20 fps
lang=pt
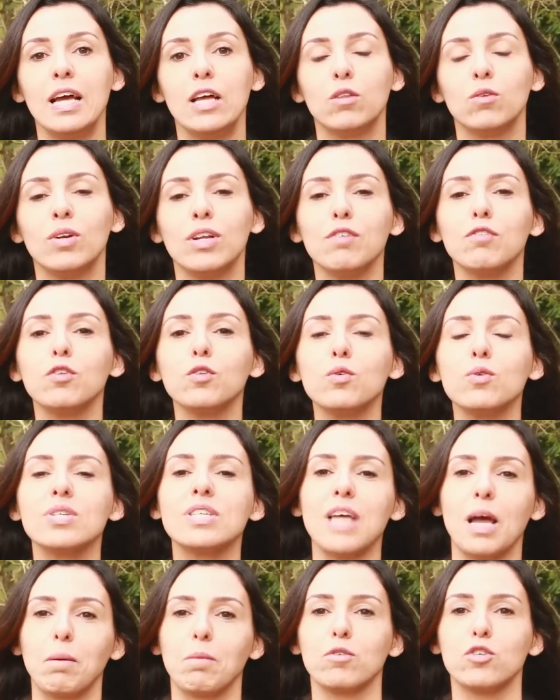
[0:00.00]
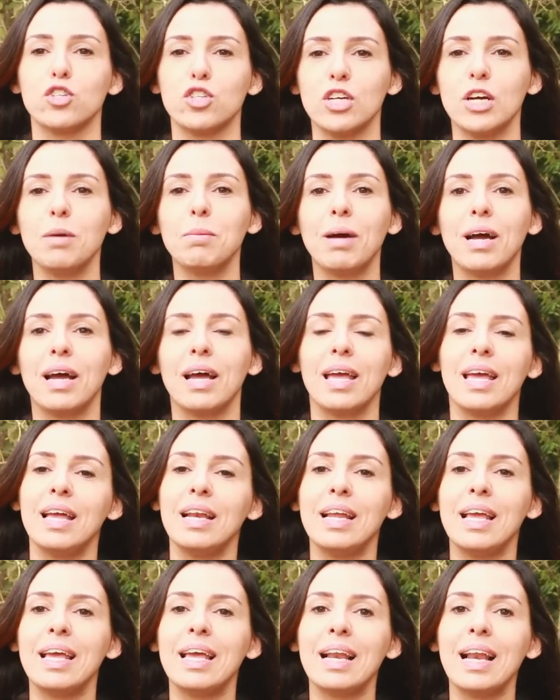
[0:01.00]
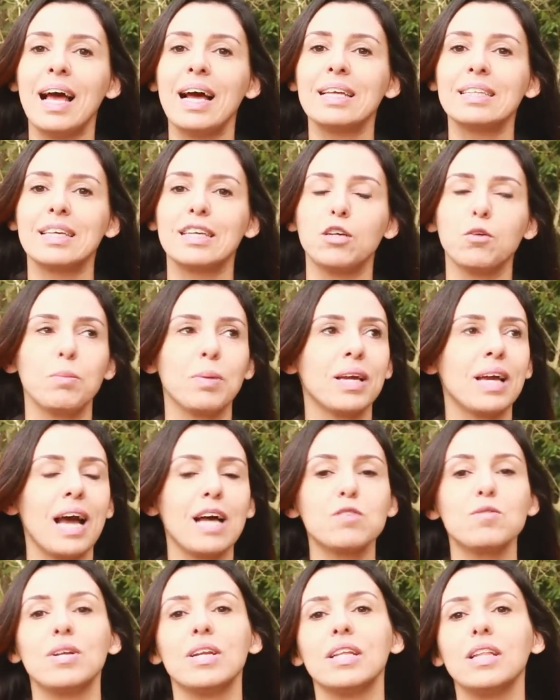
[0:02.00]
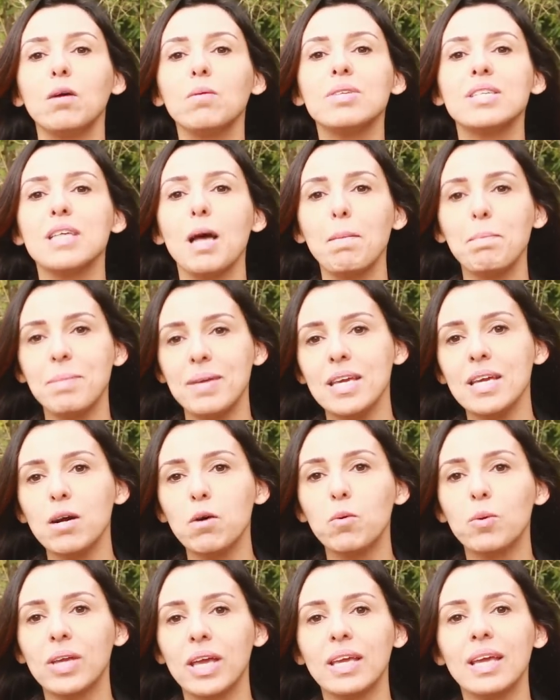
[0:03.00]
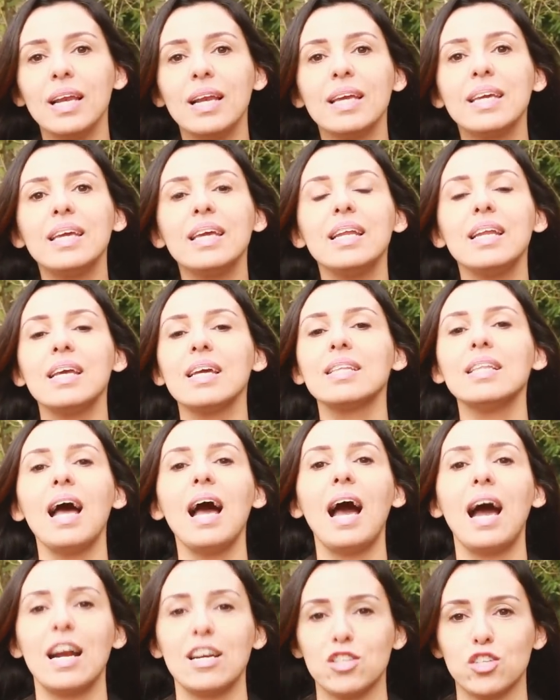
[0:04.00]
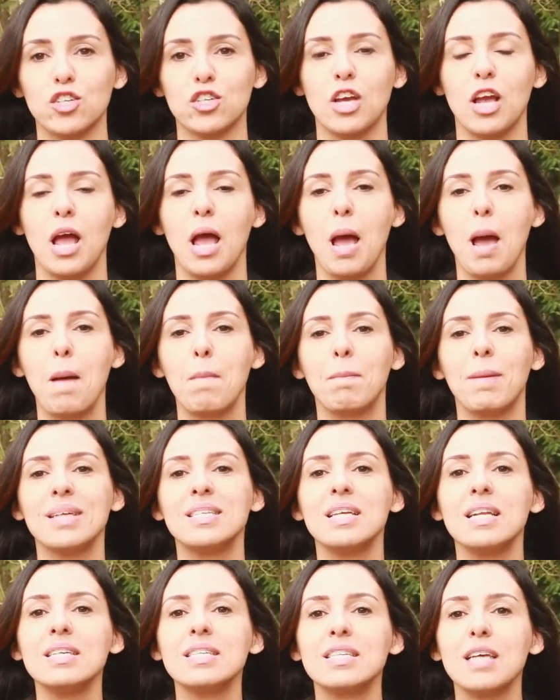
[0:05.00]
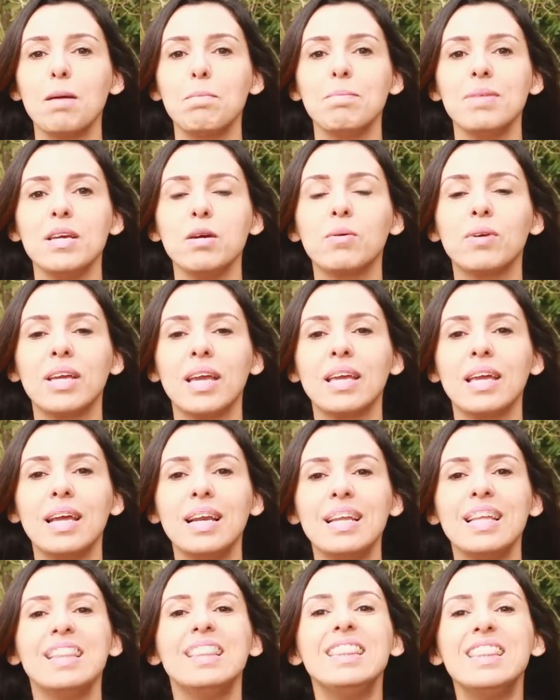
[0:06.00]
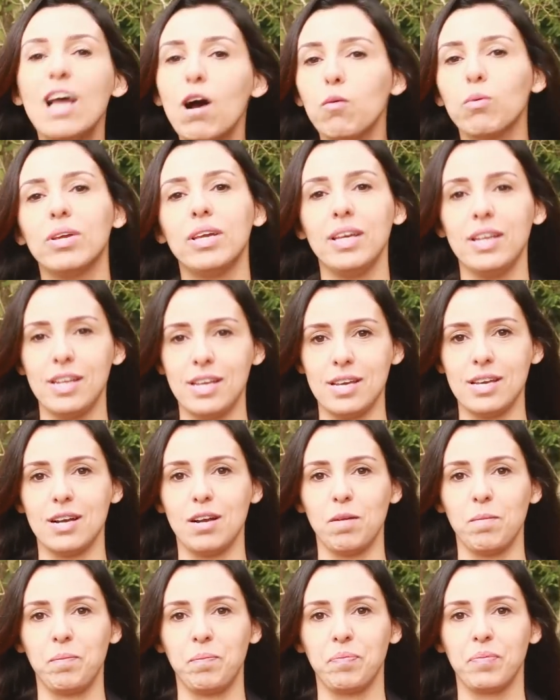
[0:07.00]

No livro do Simon Chama, ele relata que o Picasso ele não sabia o que, que ele queria da arte, mas ele sabia o que, que ele não queria.